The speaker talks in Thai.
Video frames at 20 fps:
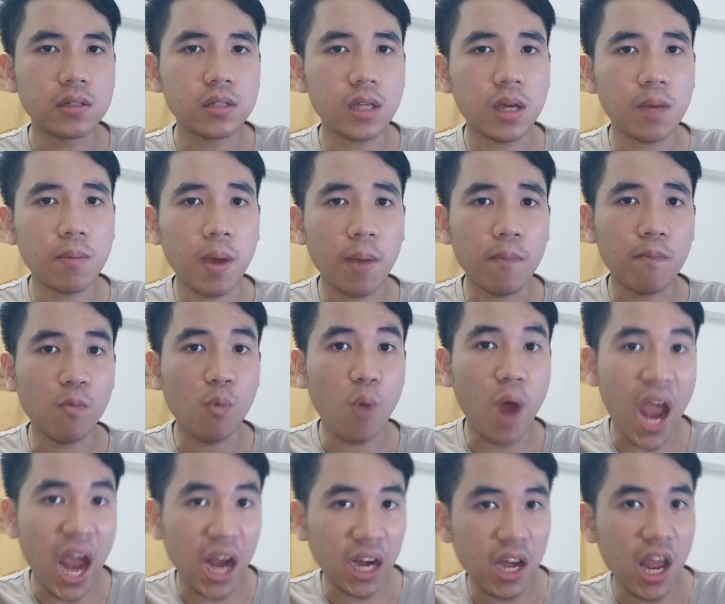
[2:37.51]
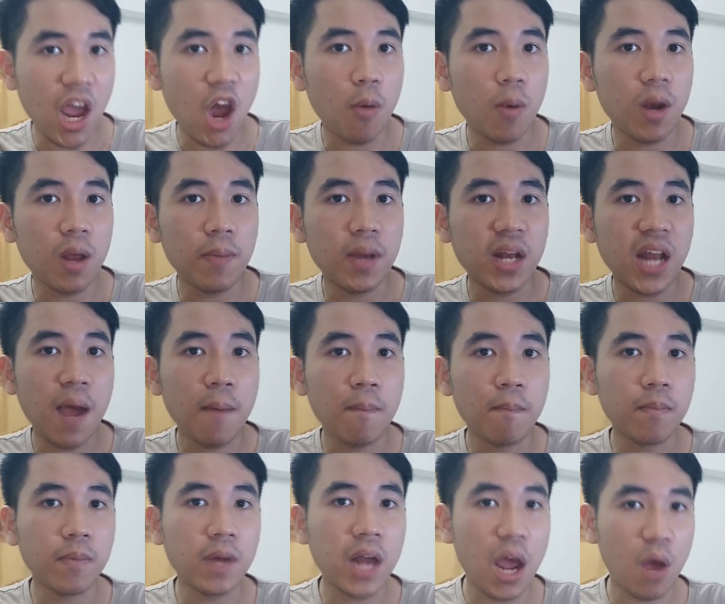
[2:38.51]
จะแบบแหวกแนวไปเลย ไป
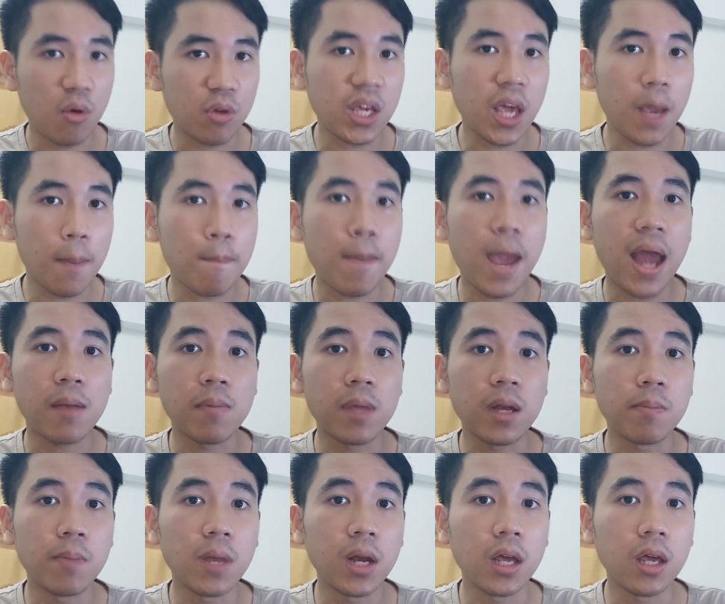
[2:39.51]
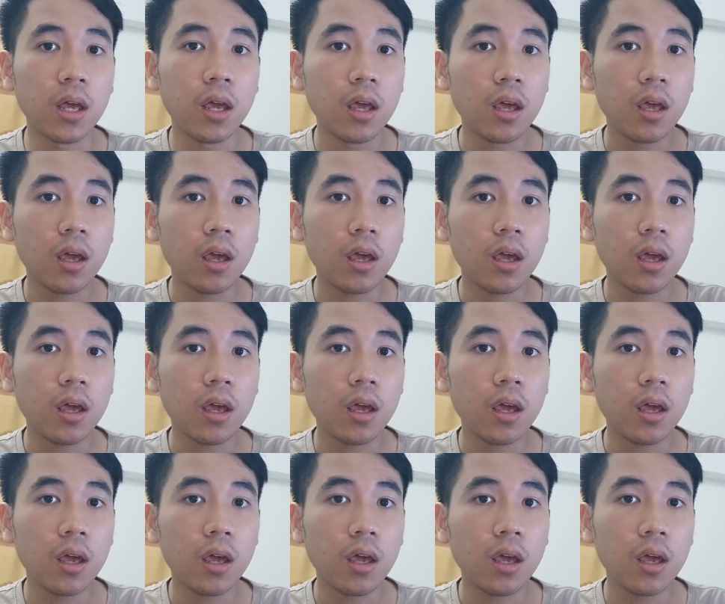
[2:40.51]
ทำแนวเกม 8 บิตไปเลย